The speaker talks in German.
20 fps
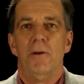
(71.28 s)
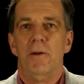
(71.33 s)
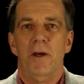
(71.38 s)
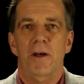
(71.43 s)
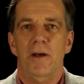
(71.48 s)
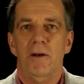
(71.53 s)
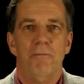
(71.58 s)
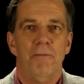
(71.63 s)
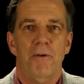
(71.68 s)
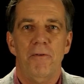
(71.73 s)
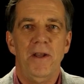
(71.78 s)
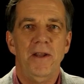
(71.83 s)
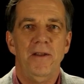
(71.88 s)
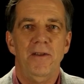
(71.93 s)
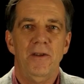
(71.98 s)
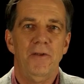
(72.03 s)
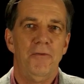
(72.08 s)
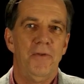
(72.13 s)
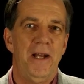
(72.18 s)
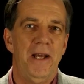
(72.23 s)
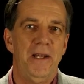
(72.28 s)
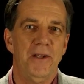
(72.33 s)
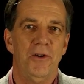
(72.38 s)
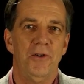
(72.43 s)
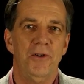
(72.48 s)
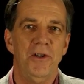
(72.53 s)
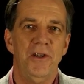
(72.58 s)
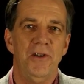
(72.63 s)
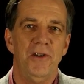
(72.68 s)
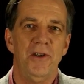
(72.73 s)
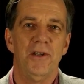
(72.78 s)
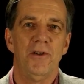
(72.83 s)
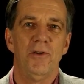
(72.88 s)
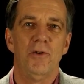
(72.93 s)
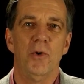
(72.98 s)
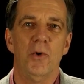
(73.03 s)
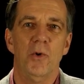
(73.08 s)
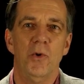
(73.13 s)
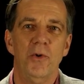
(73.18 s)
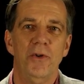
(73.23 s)
äh, verwenden Sie vielleicht auch nicht Ihren
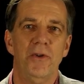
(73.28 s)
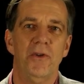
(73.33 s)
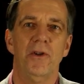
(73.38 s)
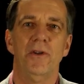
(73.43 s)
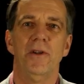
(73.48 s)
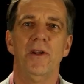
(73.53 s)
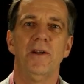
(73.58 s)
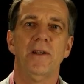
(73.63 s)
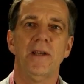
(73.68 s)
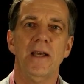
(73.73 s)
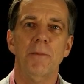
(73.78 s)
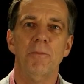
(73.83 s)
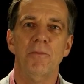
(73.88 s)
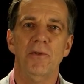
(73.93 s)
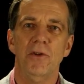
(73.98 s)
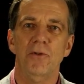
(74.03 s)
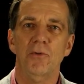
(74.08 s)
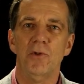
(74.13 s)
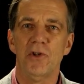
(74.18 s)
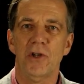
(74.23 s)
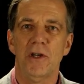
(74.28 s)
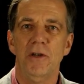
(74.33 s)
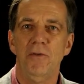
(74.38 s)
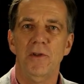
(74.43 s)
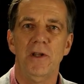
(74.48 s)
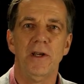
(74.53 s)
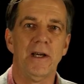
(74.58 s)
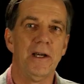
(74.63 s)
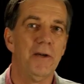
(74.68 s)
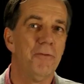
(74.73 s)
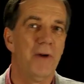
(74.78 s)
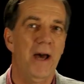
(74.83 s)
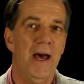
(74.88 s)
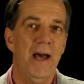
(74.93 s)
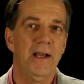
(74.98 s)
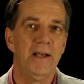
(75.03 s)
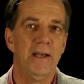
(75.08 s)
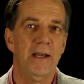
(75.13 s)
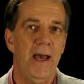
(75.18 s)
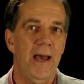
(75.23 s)
Ton, sondern geben Sie nur schriftliche
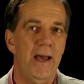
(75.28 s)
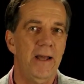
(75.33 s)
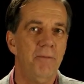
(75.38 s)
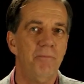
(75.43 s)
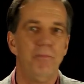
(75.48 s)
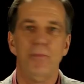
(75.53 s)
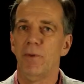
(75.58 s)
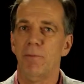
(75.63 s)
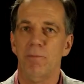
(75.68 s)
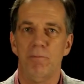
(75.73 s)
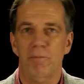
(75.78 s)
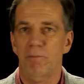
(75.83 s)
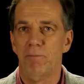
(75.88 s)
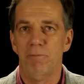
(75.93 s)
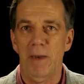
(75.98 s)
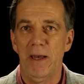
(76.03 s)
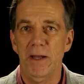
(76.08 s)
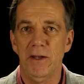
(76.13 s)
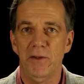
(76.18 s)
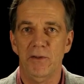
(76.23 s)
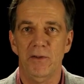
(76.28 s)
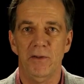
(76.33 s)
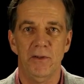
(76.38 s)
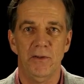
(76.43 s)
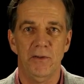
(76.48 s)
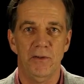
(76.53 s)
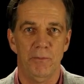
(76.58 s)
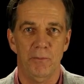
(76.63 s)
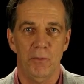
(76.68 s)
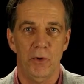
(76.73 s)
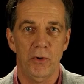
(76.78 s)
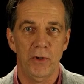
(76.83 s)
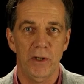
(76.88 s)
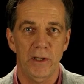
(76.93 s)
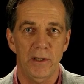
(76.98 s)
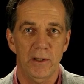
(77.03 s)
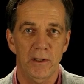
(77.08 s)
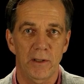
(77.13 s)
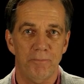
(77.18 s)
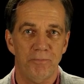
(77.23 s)
Fragen ein. Beides ist
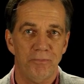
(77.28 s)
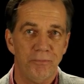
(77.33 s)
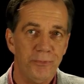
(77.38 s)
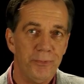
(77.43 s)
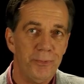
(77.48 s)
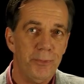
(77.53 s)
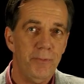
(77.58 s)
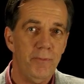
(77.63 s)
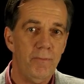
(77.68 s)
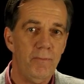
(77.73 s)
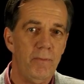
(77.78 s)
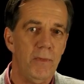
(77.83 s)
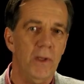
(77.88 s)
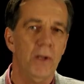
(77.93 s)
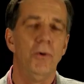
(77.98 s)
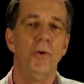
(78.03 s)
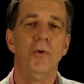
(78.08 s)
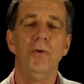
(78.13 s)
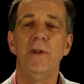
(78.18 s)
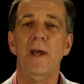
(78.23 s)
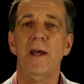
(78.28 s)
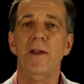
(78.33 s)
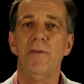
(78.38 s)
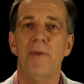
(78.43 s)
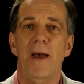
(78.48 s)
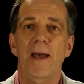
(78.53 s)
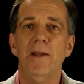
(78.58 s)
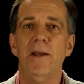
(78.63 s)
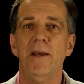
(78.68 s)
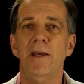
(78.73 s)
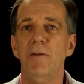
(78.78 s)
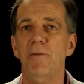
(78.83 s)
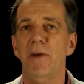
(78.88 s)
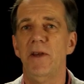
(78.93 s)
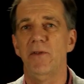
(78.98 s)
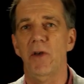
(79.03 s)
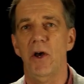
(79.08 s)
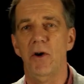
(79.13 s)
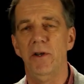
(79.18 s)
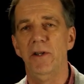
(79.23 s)
möglich. Und ein zweiter
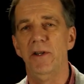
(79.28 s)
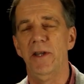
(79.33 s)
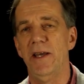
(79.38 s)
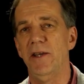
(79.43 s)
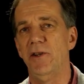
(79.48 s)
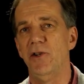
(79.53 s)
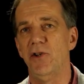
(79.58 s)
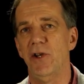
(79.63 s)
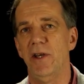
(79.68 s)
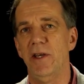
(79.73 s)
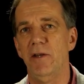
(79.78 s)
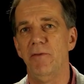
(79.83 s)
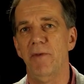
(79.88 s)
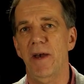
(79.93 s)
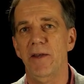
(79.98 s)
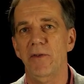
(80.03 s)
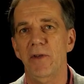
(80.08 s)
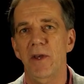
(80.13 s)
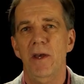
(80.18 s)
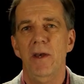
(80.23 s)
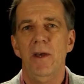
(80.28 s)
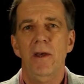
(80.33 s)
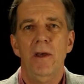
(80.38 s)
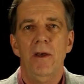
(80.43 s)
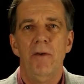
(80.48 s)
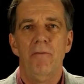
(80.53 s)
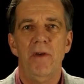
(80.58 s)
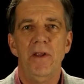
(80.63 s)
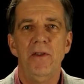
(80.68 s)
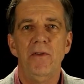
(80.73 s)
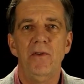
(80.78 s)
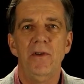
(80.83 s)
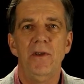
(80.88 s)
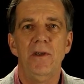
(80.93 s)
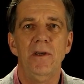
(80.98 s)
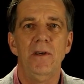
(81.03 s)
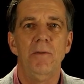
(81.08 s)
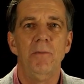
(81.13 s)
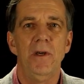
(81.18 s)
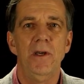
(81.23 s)
Hinweis, auch ein technischer Hinweis, wenn
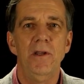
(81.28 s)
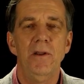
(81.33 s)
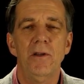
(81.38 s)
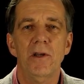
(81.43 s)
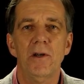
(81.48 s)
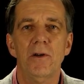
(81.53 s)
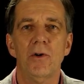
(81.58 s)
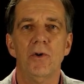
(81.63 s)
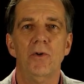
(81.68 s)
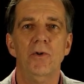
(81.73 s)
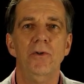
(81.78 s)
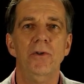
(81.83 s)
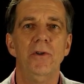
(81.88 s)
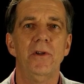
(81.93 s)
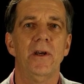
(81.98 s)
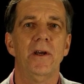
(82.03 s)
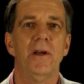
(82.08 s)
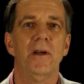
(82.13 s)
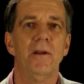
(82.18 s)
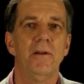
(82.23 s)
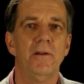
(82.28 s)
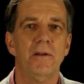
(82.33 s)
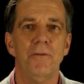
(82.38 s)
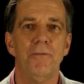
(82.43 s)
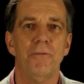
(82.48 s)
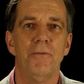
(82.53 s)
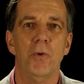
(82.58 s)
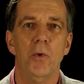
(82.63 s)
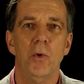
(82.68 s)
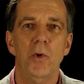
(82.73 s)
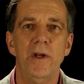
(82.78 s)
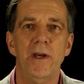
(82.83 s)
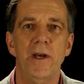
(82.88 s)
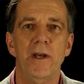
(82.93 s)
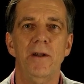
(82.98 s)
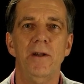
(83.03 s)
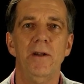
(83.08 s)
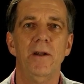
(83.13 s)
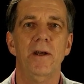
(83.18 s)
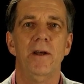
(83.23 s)
Sie im Hintergrund äh, die
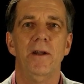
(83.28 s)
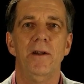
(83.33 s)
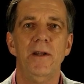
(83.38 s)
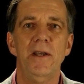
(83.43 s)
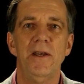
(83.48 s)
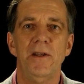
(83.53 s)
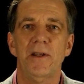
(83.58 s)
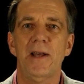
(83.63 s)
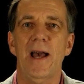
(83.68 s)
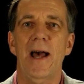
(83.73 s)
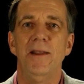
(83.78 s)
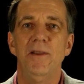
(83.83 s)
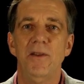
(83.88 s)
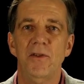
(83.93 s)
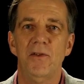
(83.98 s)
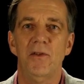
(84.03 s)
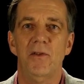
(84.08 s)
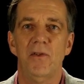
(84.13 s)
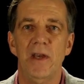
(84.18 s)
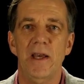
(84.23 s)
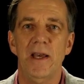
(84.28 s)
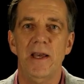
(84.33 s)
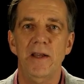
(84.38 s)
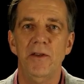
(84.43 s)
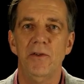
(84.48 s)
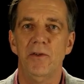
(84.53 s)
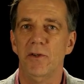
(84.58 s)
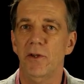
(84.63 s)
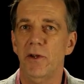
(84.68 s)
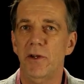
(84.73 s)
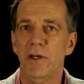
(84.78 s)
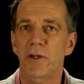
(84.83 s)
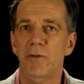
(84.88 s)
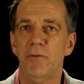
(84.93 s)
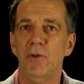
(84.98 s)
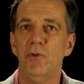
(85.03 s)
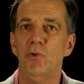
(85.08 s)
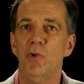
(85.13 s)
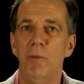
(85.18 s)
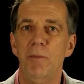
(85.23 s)
Folien äh, nicht ganz sehen, sondern
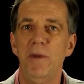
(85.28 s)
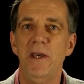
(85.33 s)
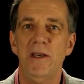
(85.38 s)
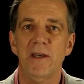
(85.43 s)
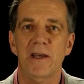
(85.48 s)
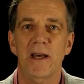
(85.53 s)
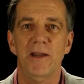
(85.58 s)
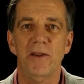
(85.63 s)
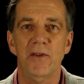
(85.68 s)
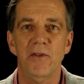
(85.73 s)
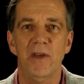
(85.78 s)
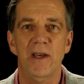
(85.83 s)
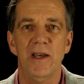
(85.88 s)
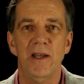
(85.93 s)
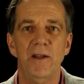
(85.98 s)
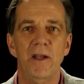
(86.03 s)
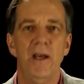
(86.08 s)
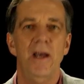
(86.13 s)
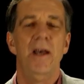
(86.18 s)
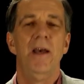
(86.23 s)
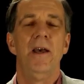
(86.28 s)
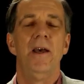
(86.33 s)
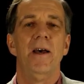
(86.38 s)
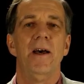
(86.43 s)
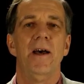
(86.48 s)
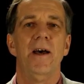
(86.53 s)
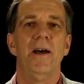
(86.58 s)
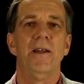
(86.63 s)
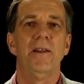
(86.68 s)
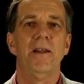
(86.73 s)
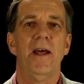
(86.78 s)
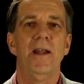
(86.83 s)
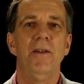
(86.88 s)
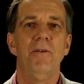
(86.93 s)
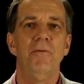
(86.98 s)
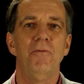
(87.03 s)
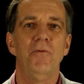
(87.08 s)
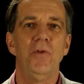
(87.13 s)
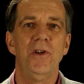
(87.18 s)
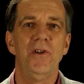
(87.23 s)
irgendwie nur mich ganz sehen, äh,
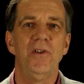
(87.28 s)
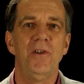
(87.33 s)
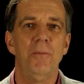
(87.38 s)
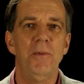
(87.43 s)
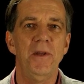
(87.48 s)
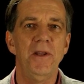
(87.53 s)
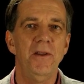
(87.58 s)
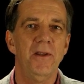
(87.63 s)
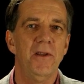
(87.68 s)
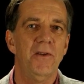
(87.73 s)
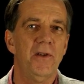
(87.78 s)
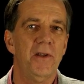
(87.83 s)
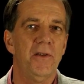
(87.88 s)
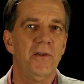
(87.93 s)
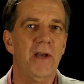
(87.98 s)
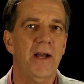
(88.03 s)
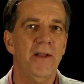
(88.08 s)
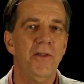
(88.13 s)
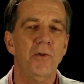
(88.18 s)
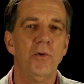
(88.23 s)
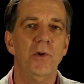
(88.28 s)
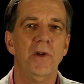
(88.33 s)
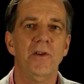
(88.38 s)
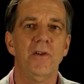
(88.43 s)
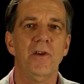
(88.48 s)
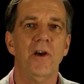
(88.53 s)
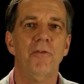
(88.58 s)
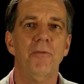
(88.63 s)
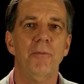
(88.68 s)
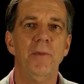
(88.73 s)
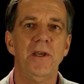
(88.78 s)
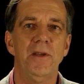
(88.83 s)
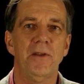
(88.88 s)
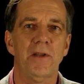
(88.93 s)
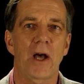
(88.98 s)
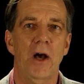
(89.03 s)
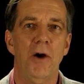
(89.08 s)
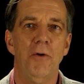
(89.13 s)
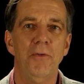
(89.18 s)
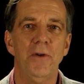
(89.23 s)
dann würde ich Sie bitten, dass Sie jetzt ganz kurz auf mich
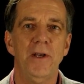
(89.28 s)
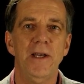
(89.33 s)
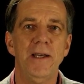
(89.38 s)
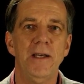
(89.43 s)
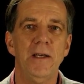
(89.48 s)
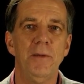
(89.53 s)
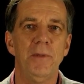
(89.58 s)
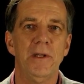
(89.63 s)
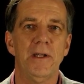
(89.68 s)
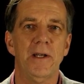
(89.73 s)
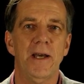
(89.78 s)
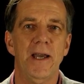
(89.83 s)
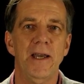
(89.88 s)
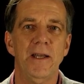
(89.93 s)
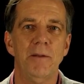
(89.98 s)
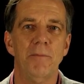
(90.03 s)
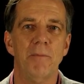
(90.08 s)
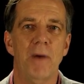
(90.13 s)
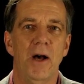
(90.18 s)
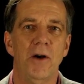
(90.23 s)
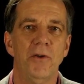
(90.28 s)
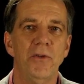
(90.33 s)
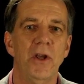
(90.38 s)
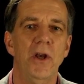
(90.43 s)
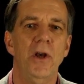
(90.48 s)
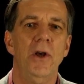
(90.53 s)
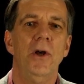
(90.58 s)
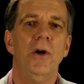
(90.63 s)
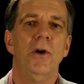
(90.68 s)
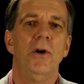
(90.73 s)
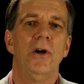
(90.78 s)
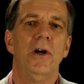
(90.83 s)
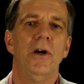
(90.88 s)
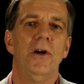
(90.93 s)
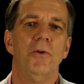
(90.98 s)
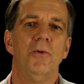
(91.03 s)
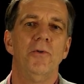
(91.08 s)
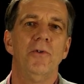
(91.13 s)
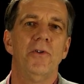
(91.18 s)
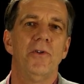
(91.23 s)
draufklicken mit der rechten Maus äh,
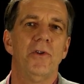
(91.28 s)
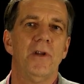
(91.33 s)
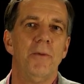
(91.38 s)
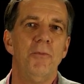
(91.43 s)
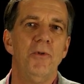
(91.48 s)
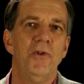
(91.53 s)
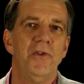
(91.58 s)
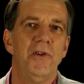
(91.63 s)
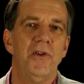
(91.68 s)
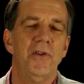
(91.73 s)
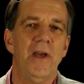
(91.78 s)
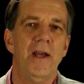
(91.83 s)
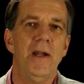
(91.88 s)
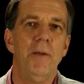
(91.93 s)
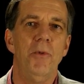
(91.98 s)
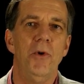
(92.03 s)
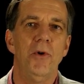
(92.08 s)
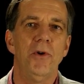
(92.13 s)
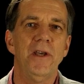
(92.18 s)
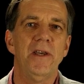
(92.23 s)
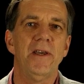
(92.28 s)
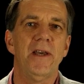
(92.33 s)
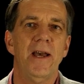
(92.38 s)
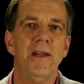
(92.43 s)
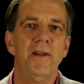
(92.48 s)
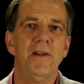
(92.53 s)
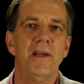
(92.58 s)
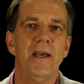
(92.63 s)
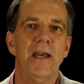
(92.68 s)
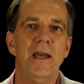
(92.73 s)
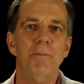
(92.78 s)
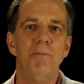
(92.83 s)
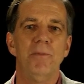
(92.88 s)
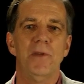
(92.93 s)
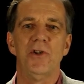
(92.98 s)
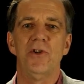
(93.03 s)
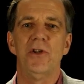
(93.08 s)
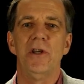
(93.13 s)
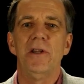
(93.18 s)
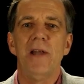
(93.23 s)
und da müsste es eine Möglichkeit geben,
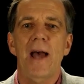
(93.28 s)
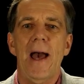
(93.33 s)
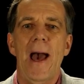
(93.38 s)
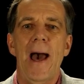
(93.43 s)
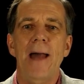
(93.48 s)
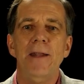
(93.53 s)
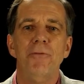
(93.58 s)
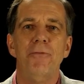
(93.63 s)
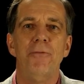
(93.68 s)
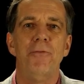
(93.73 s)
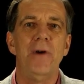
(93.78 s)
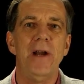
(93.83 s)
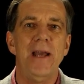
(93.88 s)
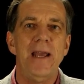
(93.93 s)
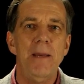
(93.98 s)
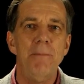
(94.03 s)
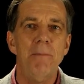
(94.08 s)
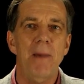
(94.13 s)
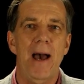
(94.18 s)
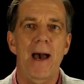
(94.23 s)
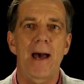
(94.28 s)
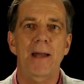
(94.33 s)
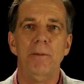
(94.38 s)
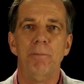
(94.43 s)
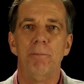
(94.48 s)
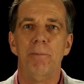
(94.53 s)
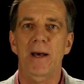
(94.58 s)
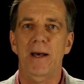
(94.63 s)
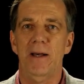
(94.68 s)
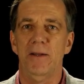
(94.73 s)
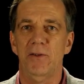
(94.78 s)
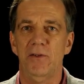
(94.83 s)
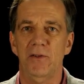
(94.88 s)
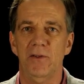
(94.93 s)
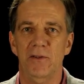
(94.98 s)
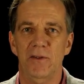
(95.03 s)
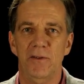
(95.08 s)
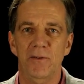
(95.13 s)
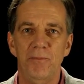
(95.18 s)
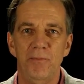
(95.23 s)
da steht Unframe
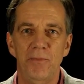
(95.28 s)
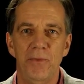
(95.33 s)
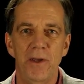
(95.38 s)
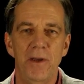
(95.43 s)
anpassen.